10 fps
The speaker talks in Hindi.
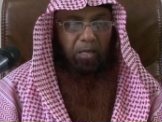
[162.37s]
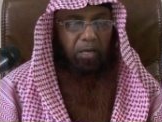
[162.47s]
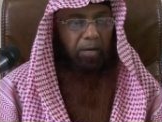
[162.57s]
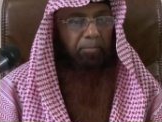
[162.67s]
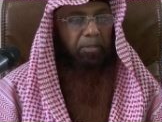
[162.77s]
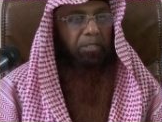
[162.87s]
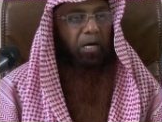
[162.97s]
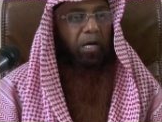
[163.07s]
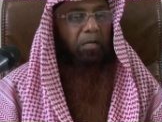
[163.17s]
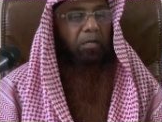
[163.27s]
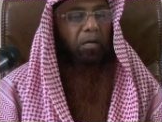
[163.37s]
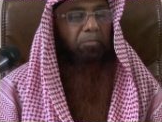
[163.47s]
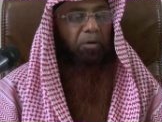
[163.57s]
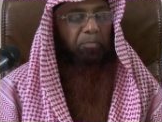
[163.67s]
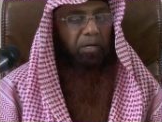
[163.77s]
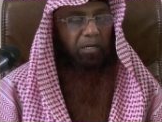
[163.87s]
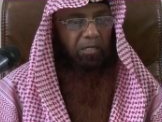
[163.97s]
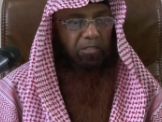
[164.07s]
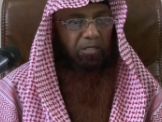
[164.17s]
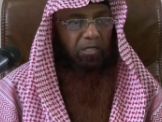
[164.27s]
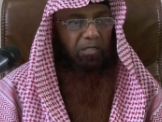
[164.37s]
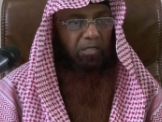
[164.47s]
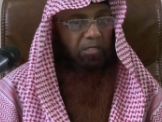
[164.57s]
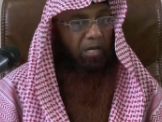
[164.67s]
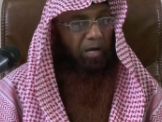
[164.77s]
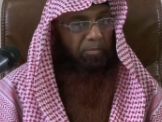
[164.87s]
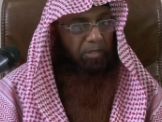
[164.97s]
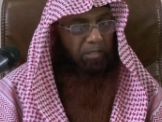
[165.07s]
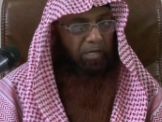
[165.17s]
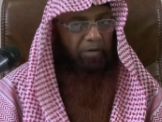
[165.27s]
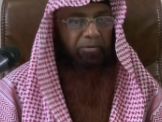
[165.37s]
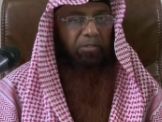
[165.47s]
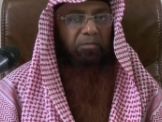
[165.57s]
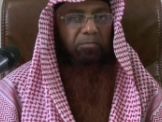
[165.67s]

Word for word: ए अम्मी जान कलमा पढ़ लीजिए इस्लाम की दावत